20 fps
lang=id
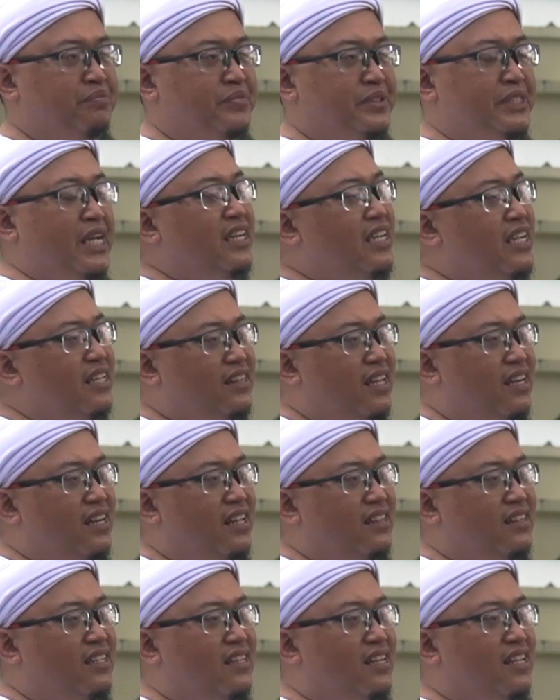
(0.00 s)
Yang kita
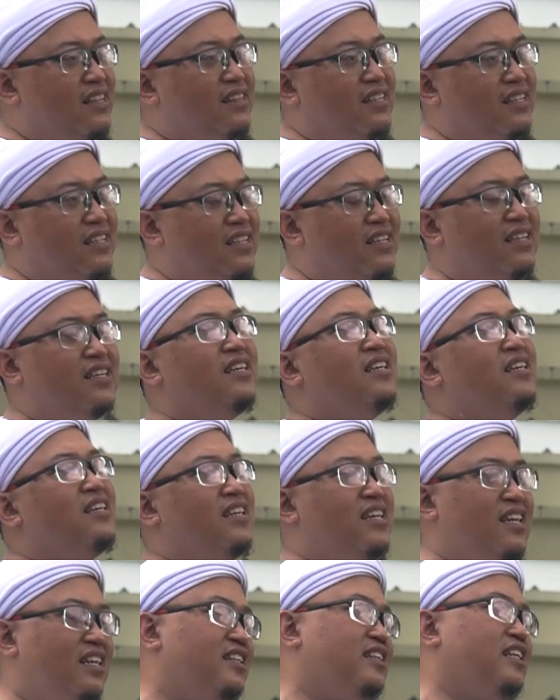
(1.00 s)
nanti-nanti
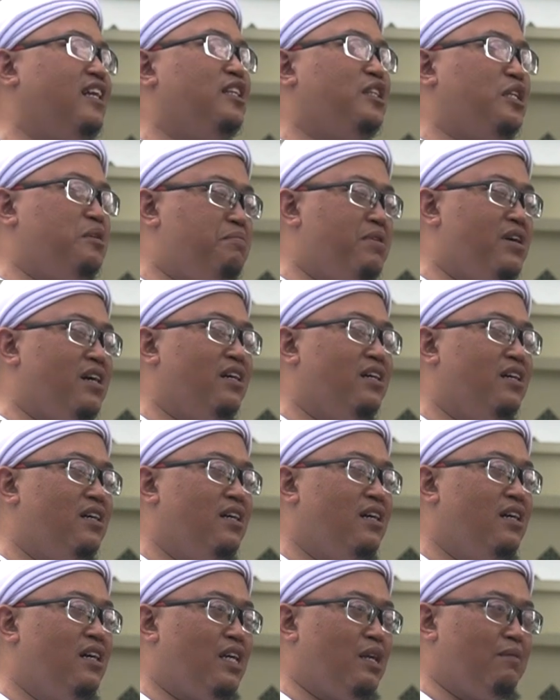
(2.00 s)
kini telah tiba.
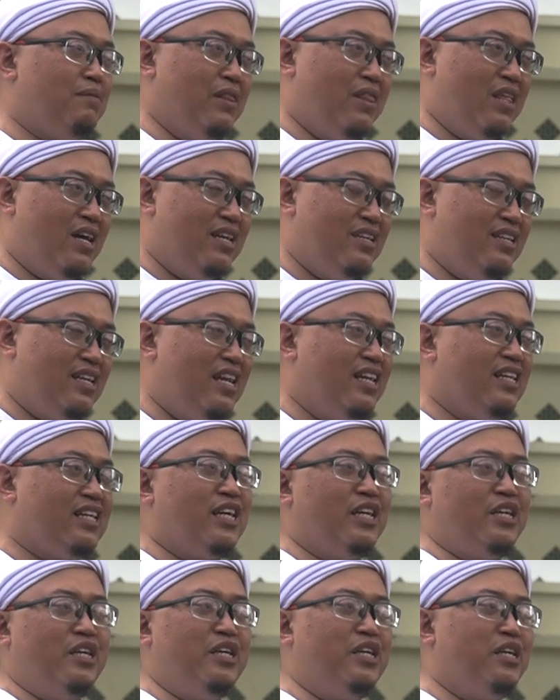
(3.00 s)
Ramadhan
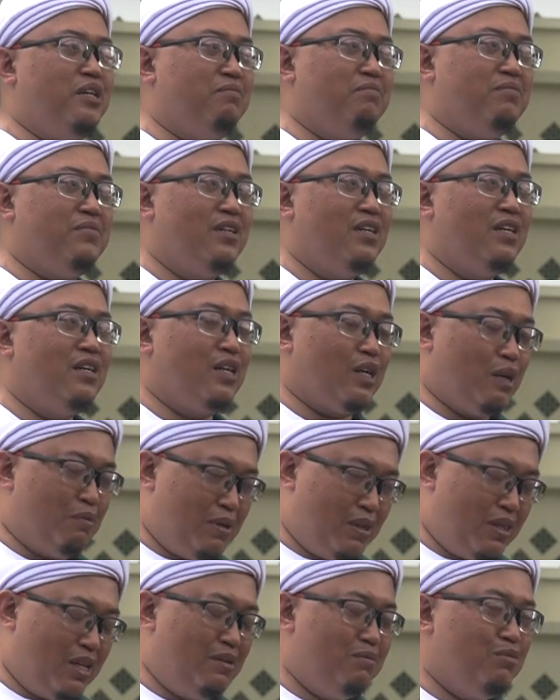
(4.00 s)
Al-Karim,
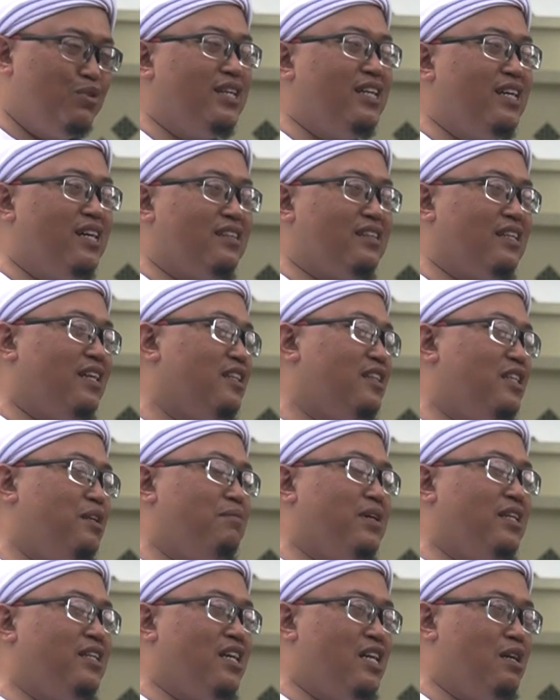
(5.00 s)
Ramadhan mulia telah
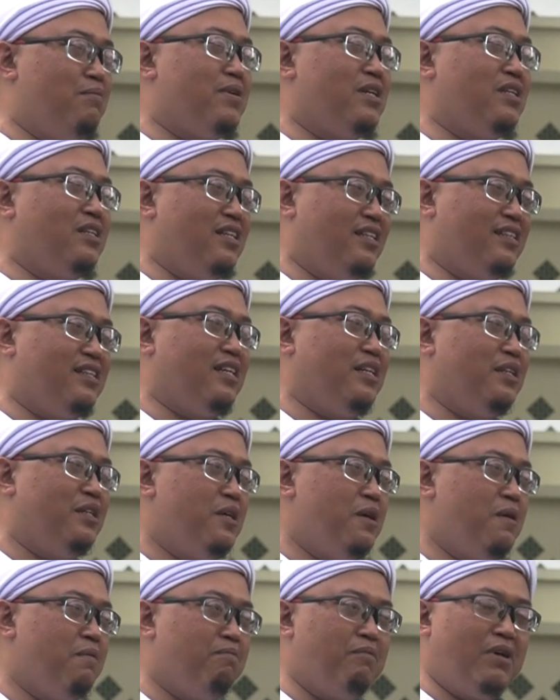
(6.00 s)
tiba di hadapan kita
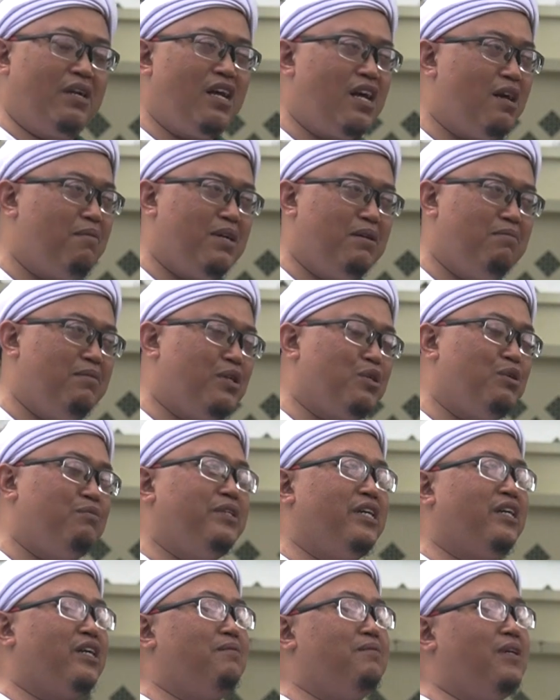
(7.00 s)
Merhaban bikum
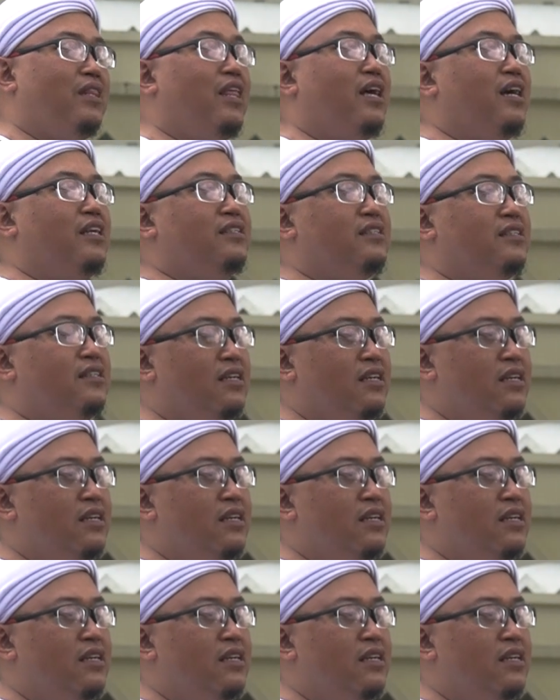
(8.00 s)
ya Ramadan.